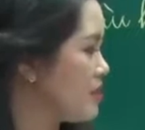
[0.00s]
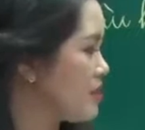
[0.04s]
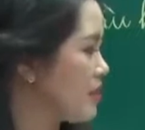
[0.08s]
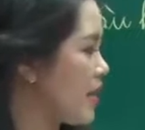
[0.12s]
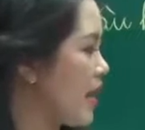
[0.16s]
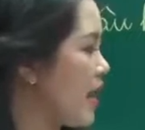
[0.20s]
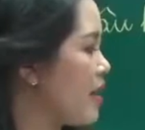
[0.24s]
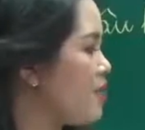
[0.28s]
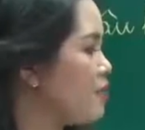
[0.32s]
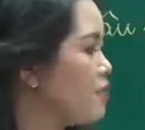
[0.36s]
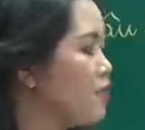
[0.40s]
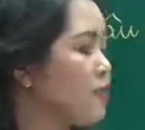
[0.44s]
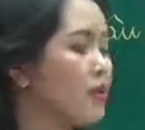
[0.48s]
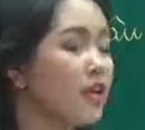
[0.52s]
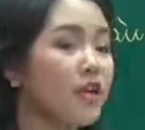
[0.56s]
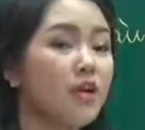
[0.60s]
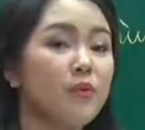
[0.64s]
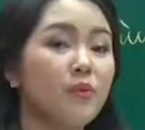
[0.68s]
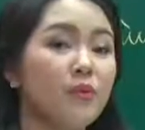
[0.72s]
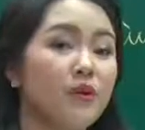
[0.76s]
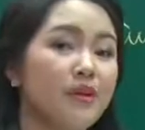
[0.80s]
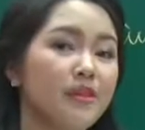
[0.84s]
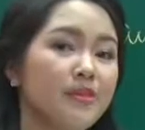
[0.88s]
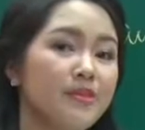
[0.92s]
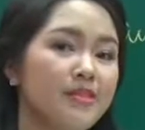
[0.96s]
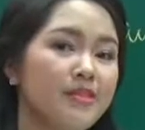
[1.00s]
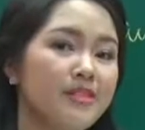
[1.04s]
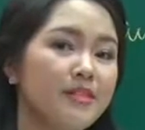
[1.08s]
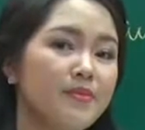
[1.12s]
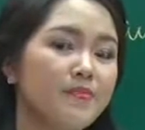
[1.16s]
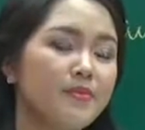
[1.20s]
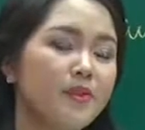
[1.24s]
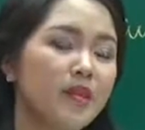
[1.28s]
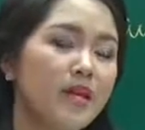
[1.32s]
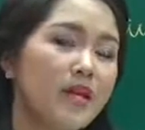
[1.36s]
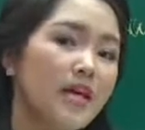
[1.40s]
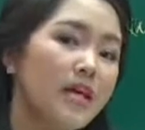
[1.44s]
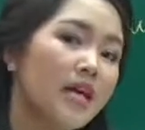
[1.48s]
scan for keywords
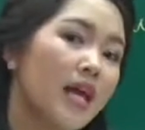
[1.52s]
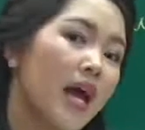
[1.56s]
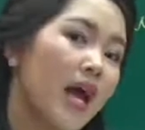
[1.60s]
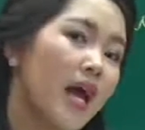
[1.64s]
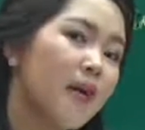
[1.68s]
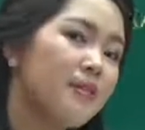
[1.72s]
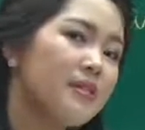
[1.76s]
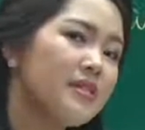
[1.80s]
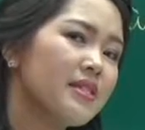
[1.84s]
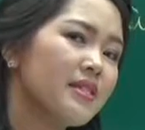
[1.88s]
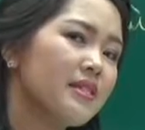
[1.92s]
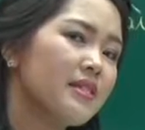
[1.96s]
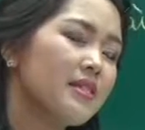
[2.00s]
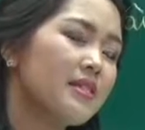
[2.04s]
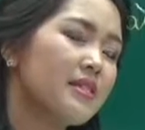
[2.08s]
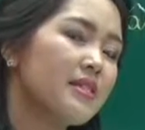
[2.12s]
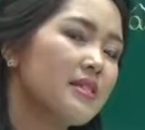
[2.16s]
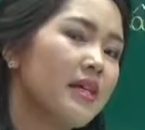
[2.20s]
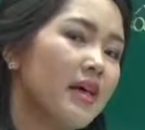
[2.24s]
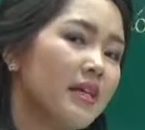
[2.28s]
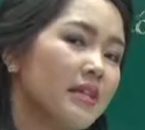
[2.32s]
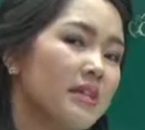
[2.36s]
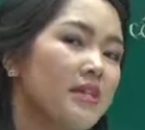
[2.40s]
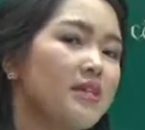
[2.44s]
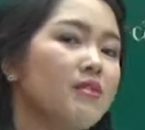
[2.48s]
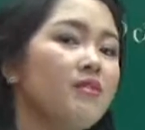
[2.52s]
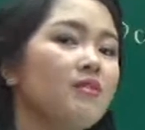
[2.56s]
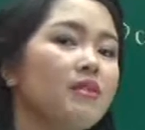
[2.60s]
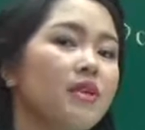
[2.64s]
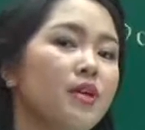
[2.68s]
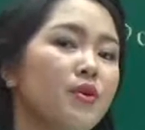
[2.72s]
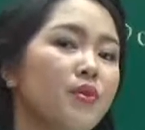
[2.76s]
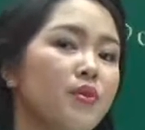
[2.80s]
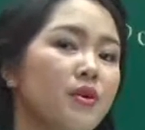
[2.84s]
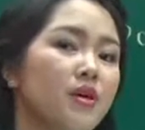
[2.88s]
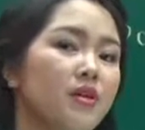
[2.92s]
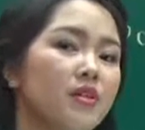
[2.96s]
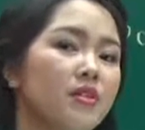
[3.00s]
khi các em ừ, gạch chân được
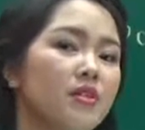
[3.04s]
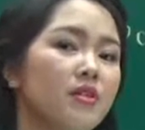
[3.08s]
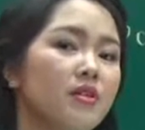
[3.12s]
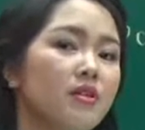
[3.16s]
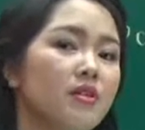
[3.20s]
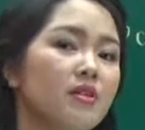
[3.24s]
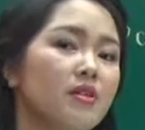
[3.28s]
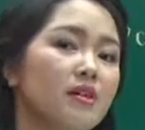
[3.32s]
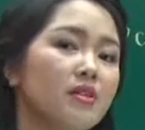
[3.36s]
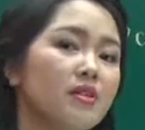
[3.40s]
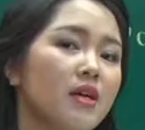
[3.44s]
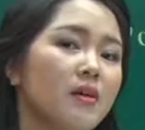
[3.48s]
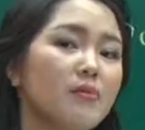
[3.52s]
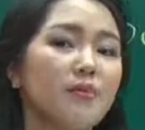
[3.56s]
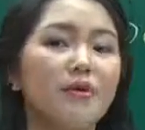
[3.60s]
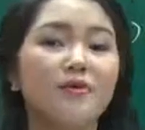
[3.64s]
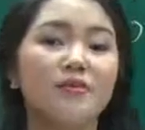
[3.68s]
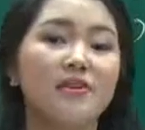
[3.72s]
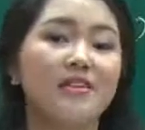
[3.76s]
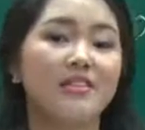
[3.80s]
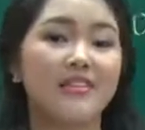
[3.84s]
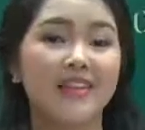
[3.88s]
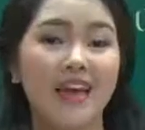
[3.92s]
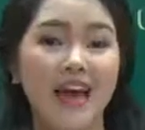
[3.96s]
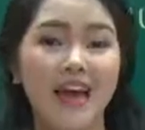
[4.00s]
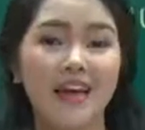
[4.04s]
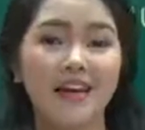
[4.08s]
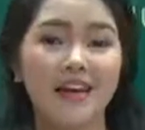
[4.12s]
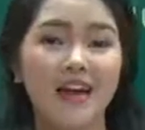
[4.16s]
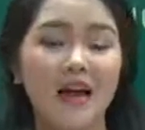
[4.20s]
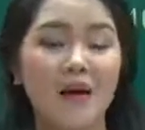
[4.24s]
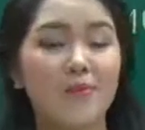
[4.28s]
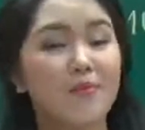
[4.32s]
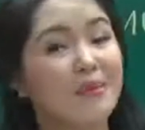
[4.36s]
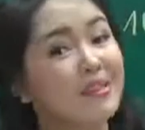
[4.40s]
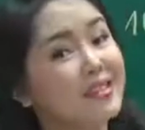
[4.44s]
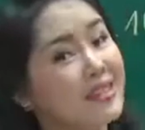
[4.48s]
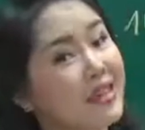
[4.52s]
keywords thì chắc chắn mình phải scan
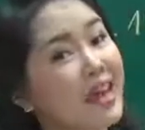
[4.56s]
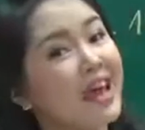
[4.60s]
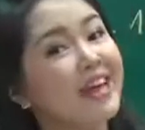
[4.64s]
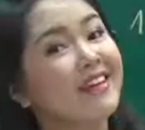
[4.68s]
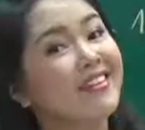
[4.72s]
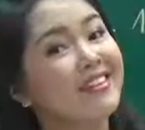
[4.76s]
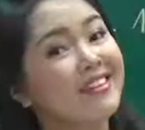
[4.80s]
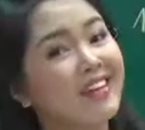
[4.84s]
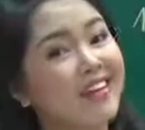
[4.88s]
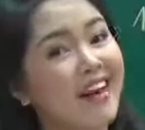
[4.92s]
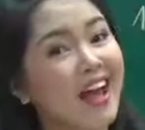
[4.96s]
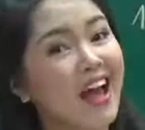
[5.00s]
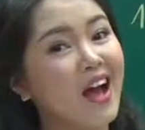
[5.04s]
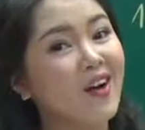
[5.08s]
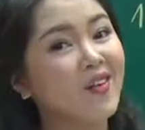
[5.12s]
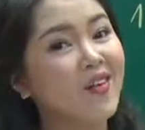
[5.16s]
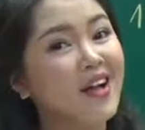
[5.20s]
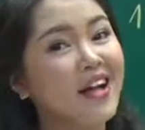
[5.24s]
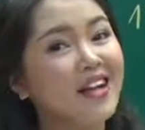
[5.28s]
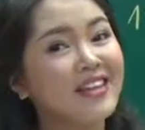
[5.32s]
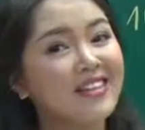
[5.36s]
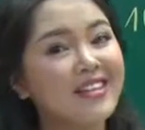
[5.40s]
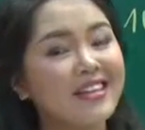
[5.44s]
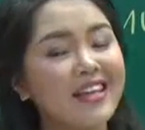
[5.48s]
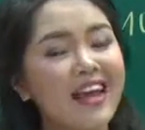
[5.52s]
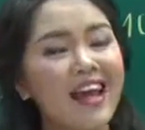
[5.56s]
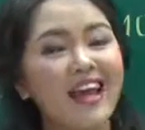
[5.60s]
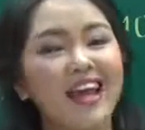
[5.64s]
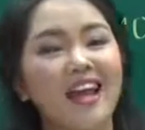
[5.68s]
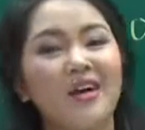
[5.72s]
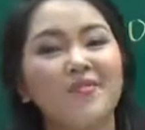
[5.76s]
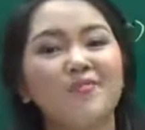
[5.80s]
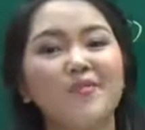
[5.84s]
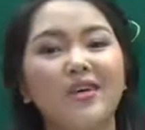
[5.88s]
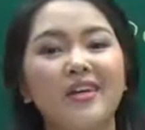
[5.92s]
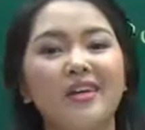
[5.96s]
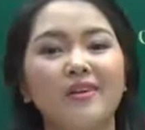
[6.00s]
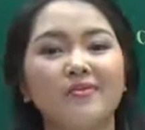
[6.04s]
mà scan như thế nào scan
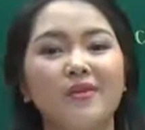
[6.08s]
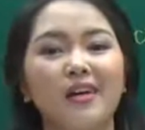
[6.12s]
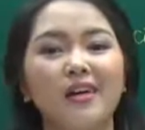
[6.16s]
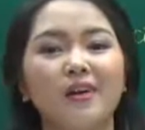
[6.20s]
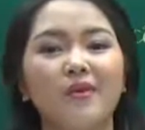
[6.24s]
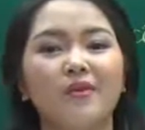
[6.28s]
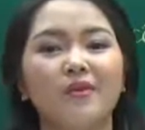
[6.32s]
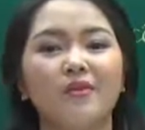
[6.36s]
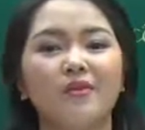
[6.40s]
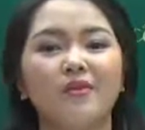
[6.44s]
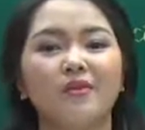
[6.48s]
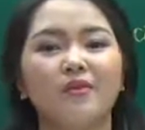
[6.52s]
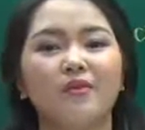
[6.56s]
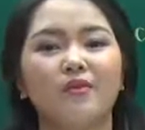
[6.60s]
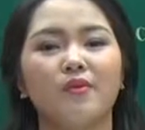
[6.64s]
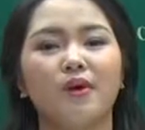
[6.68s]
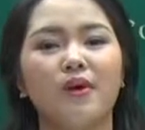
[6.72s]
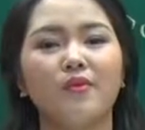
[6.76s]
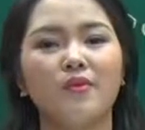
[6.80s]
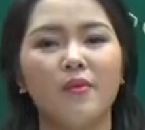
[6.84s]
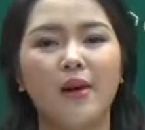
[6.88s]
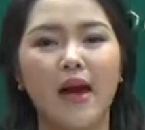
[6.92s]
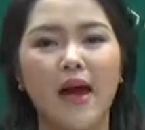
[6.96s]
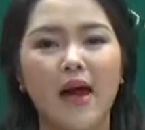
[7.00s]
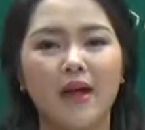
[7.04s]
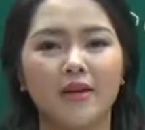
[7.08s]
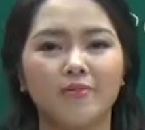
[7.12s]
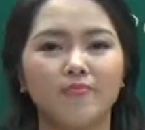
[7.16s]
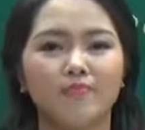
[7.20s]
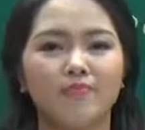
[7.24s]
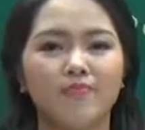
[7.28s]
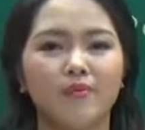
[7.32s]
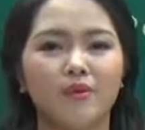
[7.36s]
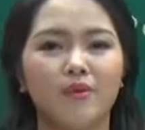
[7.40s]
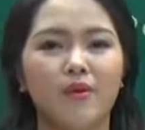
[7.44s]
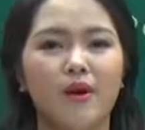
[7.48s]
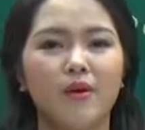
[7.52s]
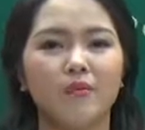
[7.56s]
là mình bắt đầu quay vào bài
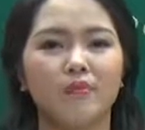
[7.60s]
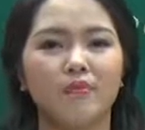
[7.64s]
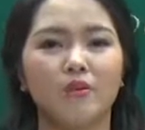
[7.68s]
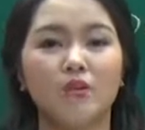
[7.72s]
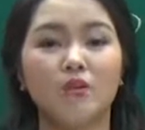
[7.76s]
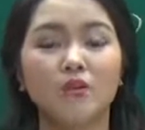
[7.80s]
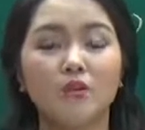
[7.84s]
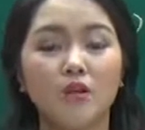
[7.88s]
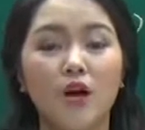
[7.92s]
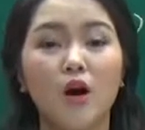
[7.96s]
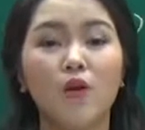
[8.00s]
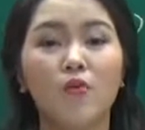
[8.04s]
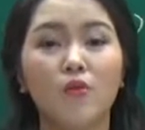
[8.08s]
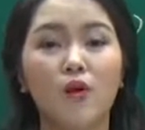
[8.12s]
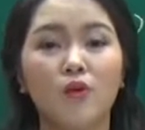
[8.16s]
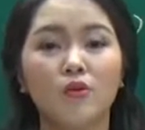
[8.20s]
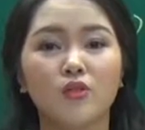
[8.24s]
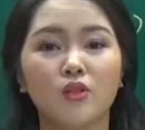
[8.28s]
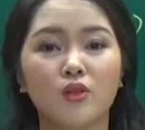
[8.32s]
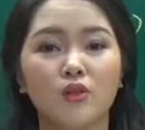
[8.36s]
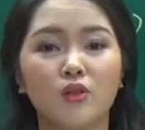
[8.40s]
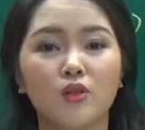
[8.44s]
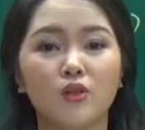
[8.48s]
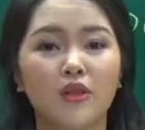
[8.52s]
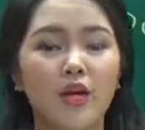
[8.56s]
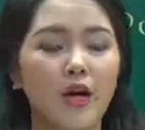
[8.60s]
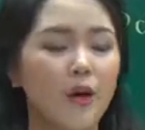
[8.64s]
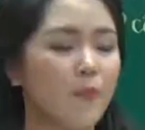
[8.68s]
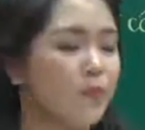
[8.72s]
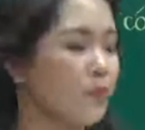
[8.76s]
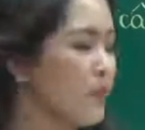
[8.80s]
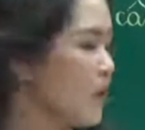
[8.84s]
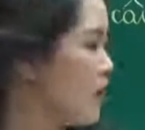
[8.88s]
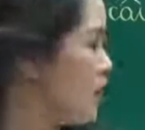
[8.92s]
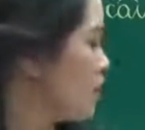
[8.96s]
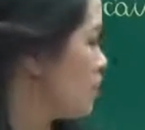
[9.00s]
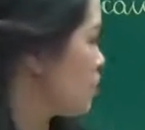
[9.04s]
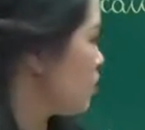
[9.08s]
đúng không từng câu một cho cô nhá
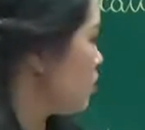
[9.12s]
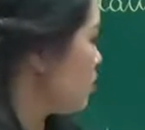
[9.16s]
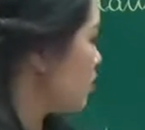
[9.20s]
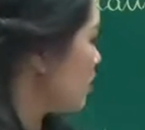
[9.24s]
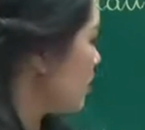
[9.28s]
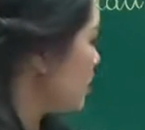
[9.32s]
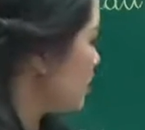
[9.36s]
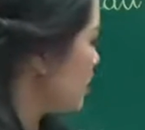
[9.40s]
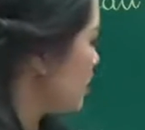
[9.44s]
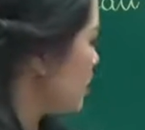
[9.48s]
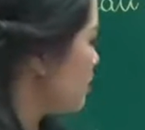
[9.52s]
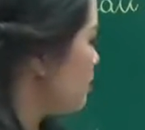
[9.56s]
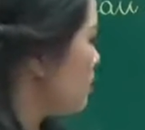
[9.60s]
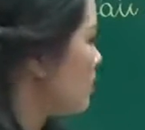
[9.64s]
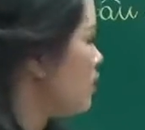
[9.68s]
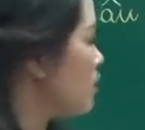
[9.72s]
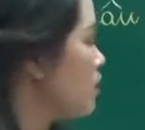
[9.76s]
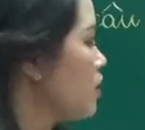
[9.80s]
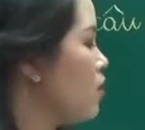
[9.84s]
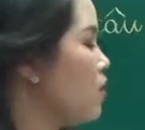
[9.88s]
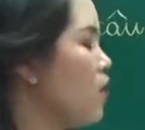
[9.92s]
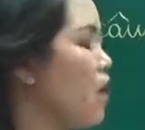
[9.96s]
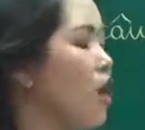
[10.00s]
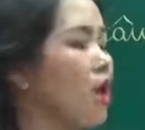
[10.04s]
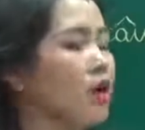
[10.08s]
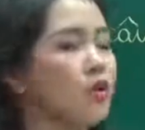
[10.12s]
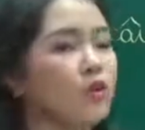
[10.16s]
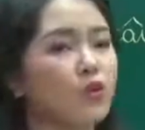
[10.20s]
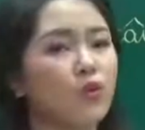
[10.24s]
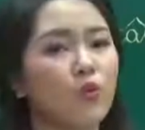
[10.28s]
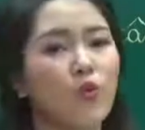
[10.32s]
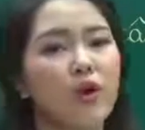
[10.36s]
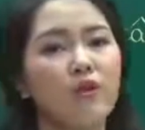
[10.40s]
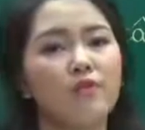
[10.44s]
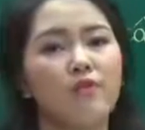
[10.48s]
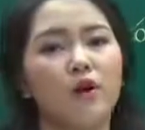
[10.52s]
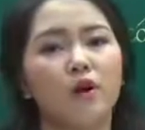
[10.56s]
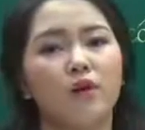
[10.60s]
chúng ta skim từng câu hỏi rồi
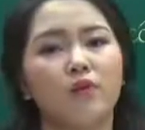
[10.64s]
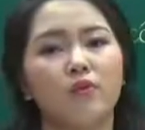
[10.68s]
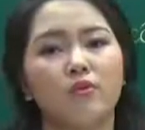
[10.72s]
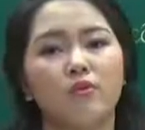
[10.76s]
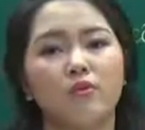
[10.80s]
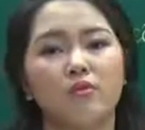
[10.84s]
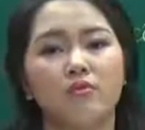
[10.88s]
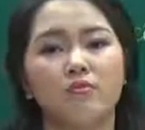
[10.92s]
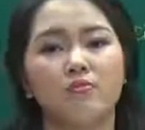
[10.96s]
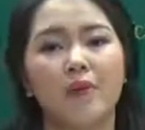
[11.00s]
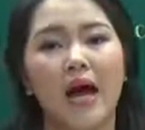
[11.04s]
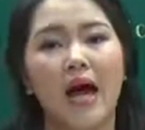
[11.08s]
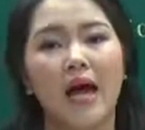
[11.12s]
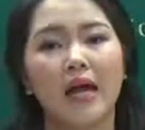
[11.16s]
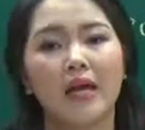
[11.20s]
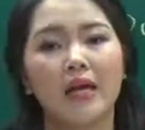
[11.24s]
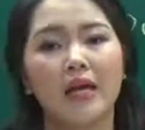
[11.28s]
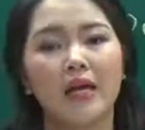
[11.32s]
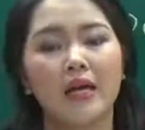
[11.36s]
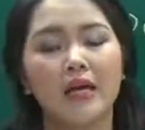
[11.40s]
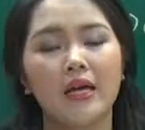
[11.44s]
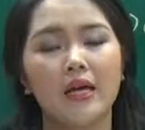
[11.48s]
quay vào bài